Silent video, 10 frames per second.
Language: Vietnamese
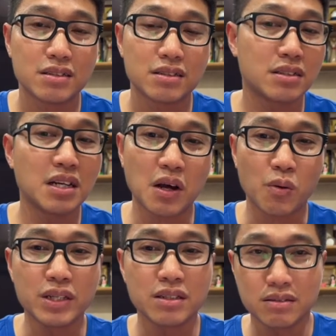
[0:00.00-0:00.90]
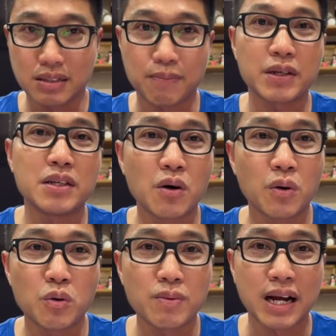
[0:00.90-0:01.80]
Xin lỗi chứ gặp Indo
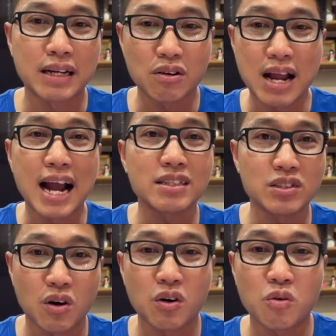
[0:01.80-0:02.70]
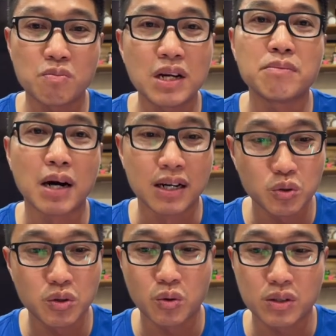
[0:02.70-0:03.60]
lúc này nó đá cho cũng lên bờ
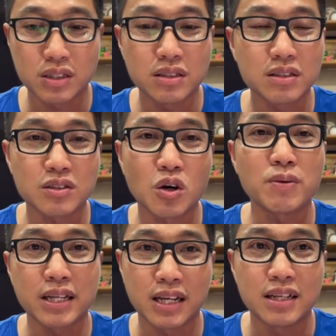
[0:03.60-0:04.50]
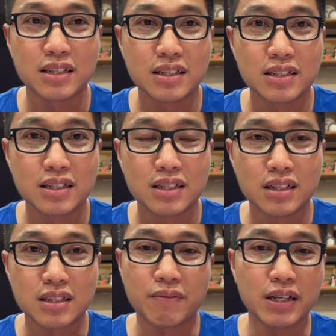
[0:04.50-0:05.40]
xuống ruộng chứ tốt cái gì.
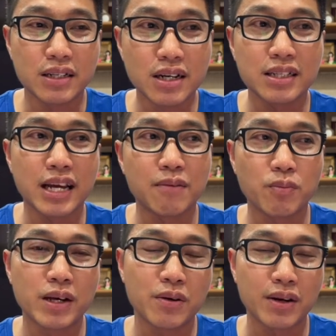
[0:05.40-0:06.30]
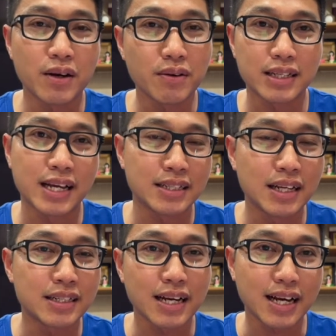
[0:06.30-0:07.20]
Tại vì đơn giản một điều là nếu cả nhà
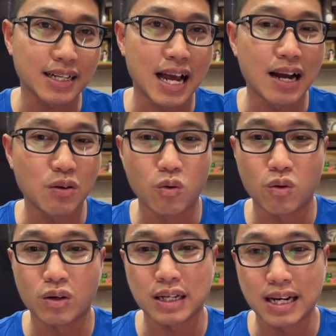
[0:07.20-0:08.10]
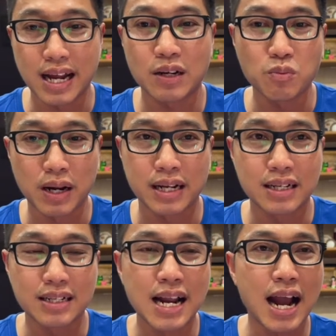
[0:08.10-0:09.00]
nhìn cái cách đá của Thái Lan lúc này,
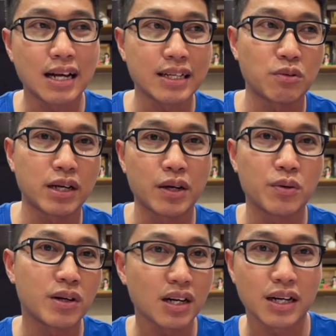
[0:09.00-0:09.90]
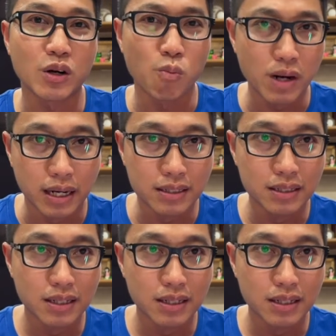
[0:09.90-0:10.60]
đá theo kiểu rất là đủng đỉnh.